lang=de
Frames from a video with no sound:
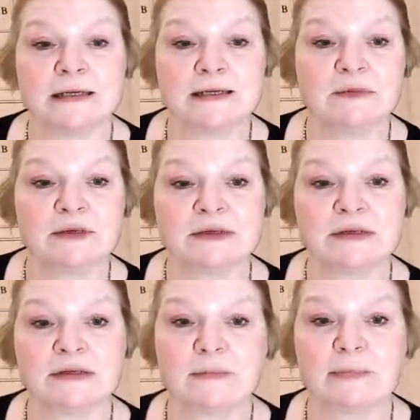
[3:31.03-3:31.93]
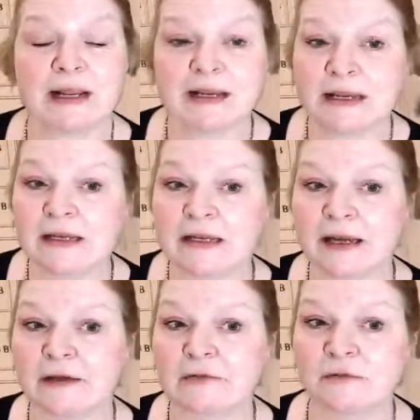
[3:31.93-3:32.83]
die mit
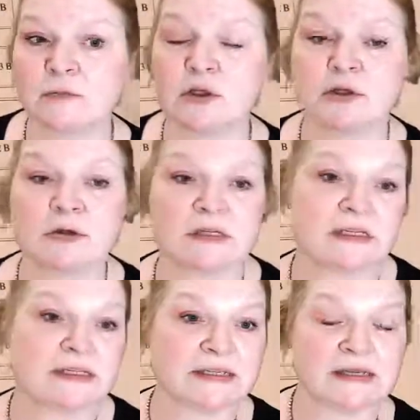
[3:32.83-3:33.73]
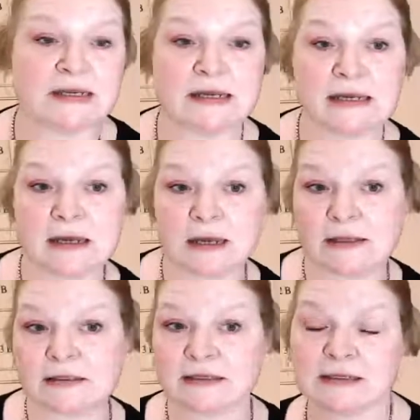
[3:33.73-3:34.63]
Planetenkräften bestückt ist, die eher
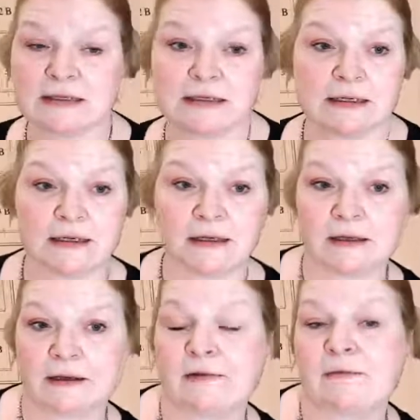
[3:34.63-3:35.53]
als äh,